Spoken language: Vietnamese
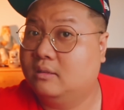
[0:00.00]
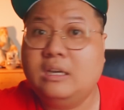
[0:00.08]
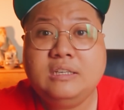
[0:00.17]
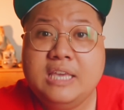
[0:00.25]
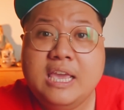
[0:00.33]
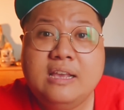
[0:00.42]

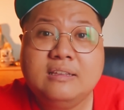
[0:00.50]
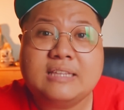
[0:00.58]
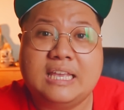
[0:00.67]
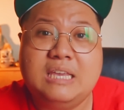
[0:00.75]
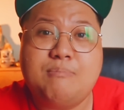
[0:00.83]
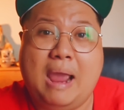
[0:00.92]
tất nhiên
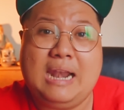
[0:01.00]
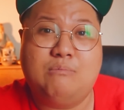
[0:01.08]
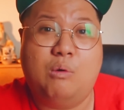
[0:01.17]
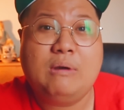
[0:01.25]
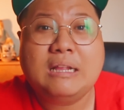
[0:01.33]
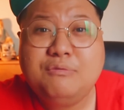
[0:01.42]
tại vì bạn là
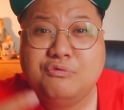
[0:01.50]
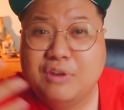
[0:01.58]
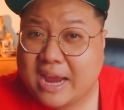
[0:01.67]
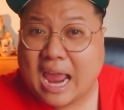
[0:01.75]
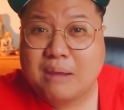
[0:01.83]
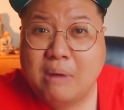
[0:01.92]
một khách
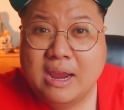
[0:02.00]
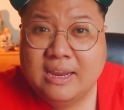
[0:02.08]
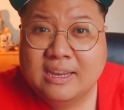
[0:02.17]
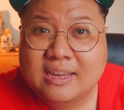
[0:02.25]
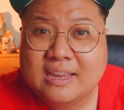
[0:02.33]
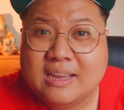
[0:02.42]

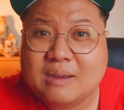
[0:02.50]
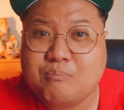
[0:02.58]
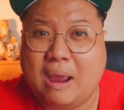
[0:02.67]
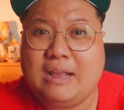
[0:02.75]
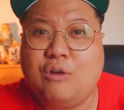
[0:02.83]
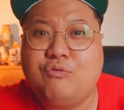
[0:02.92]
VIP
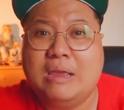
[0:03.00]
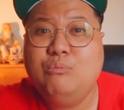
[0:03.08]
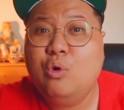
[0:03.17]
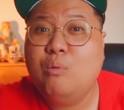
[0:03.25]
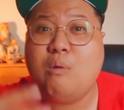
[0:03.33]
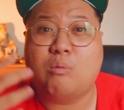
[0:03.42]
bạn không phải
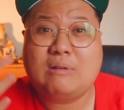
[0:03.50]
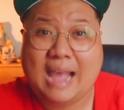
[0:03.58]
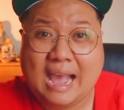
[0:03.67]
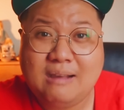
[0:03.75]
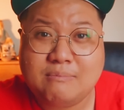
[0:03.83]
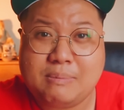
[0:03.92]
mua một
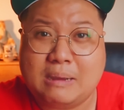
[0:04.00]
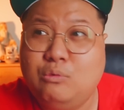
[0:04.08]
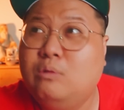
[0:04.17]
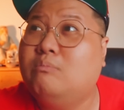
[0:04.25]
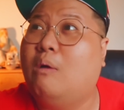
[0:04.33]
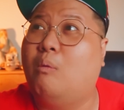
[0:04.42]
căn bạn
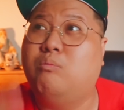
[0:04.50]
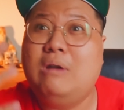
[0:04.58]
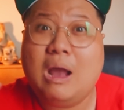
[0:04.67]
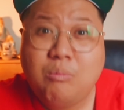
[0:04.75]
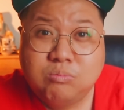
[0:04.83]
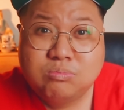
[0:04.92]
mua một
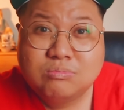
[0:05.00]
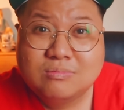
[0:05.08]
lốc